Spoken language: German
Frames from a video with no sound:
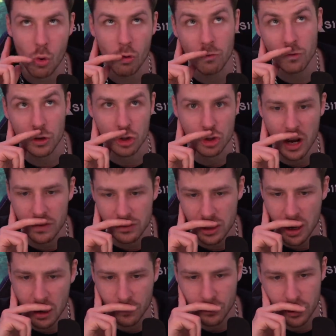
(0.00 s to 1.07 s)
gucken, was Chef
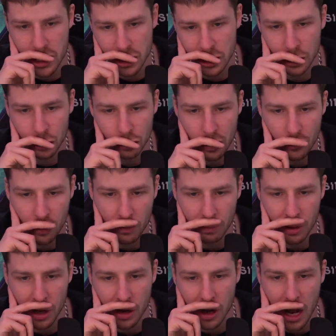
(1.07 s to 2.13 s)
sagt. Vielleicht kriege ich dafür ein
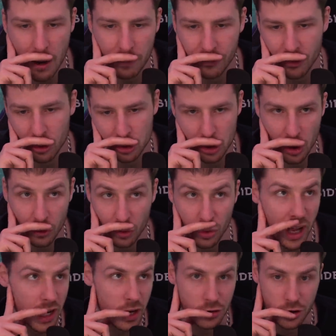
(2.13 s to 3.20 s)
paar Upvotes auf
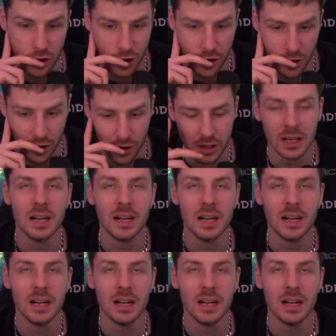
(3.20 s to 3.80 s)
Reddit. Haha.